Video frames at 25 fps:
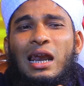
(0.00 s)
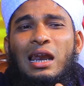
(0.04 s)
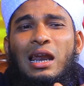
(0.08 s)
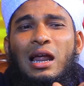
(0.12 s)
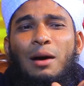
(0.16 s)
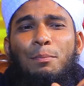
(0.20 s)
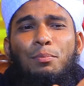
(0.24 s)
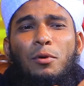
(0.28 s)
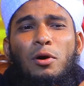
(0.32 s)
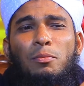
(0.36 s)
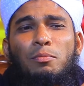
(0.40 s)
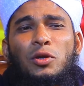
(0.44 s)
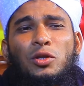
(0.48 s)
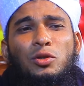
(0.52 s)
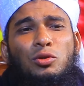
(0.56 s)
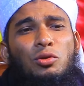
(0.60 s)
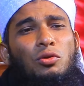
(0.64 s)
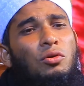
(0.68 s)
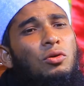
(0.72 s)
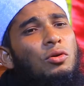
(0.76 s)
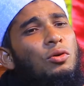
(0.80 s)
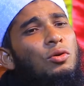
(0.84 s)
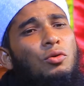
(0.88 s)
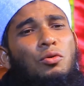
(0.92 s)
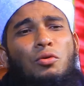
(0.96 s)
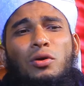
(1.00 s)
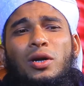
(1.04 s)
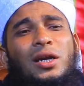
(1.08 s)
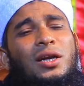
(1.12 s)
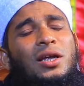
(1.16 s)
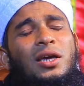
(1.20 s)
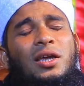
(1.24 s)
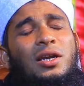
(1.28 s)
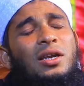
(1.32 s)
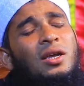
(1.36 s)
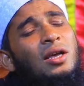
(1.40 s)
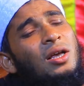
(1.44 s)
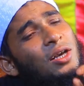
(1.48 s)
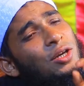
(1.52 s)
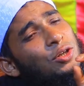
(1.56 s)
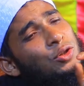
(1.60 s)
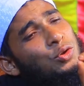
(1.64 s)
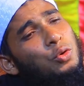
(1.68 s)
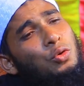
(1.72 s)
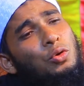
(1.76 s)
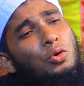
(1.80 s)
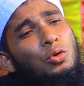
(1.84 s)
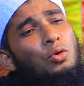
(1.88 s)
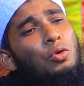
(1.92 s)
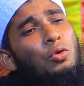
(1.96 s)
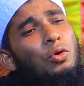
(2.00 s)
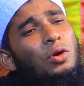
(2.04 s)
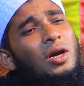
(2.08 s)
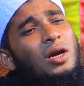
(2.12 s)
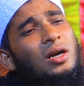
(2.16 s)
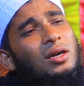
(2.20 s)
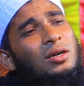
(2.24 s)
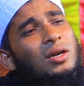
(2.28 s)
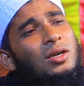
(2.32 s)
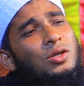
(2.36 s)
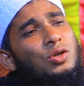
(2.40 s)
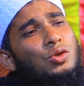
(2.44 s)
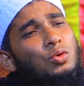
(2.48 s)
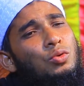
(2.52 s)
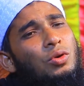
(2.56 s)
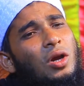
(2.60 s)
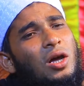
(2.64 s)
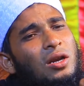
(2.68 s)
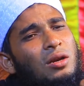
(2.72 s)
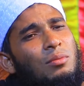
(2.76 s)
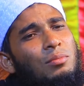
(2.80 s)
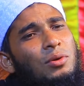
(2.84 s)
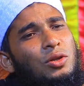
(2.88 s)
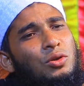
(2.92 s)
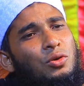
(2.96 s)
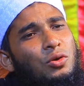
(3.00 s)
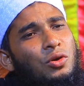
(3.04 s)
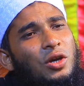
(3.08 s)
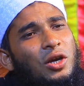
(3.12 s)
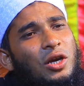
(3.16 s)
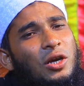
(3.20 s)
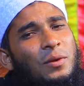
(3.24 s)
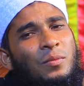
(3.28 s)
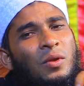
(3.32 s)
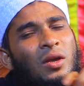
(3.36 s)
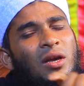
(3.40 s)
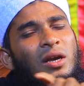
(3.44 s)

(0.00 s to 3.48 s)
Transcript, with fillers: আল্লাহ পবিত্র কোরআনের ছোট্ট একটা সুরার ভিতরে